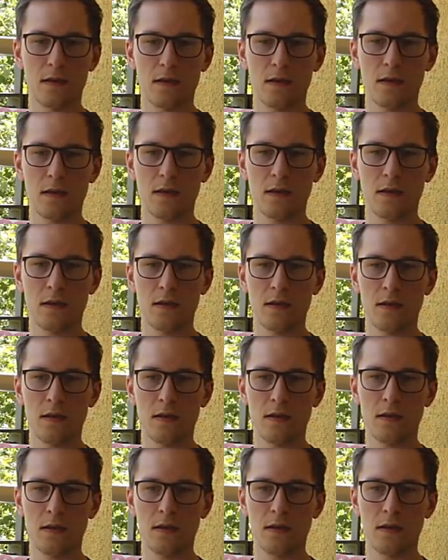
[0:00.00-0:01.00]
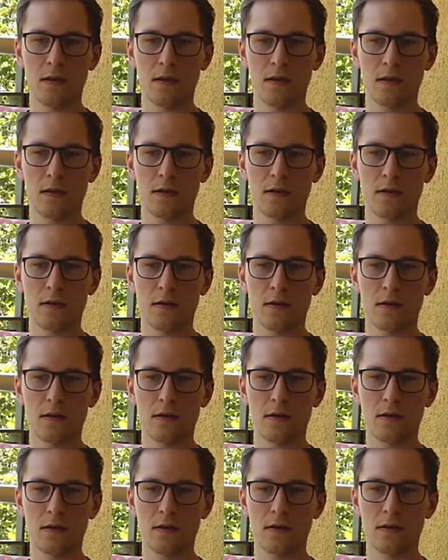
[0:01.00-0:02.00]
И
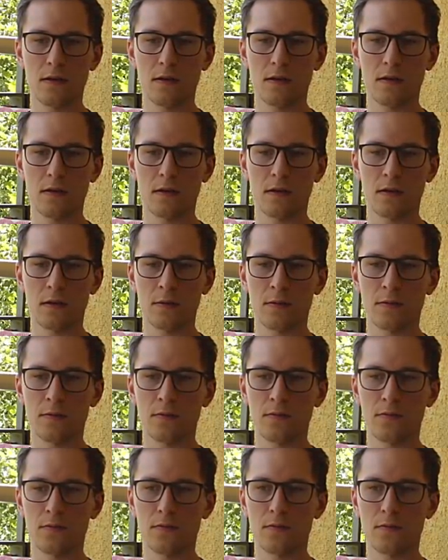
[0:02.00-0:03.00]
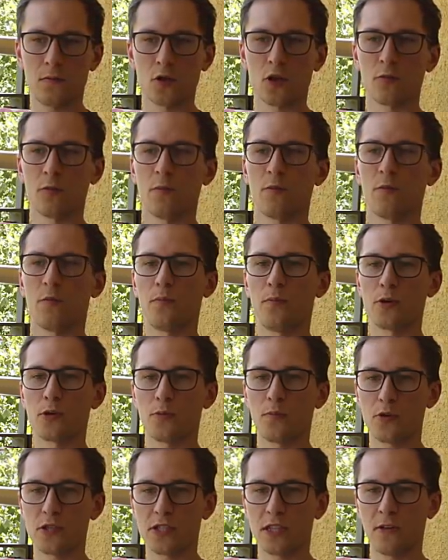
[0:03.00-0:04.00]
э, ну как бы
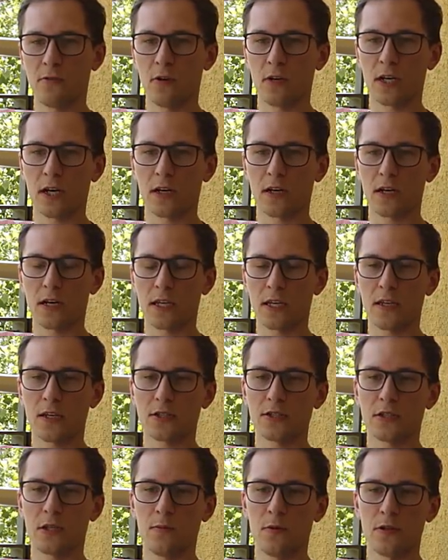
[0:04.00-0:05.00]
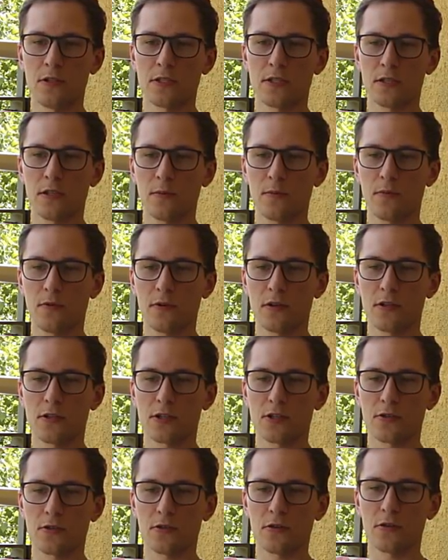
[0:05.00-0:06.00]
после, после того, как, как я начал работать, они поняли,
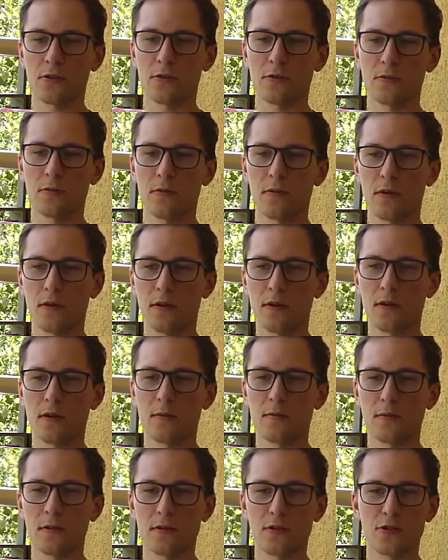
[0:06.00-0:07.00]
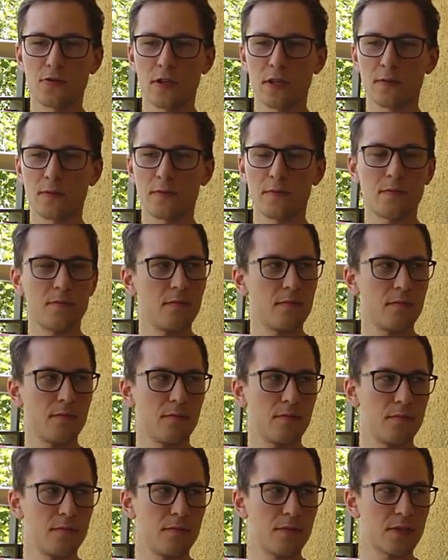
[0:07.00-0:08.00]
что блин, чувак
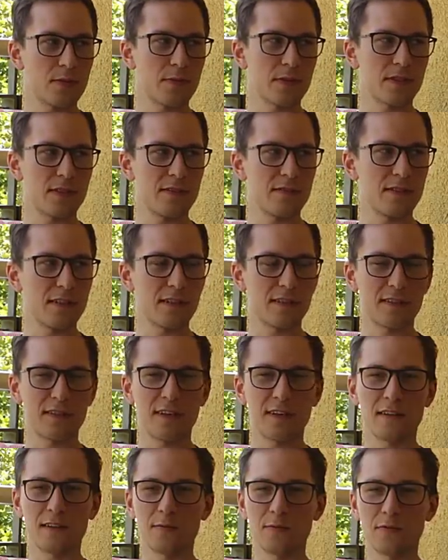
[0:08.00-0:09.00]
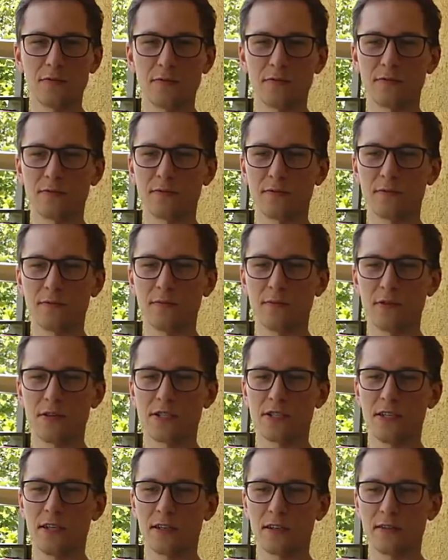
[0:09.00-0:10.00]
перспективный, надо ему
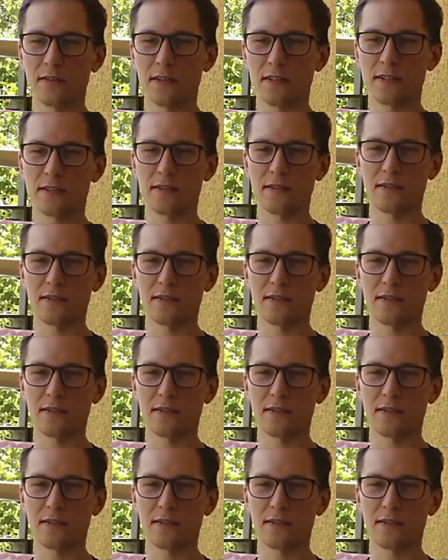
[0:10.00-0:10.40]
больше денег давать.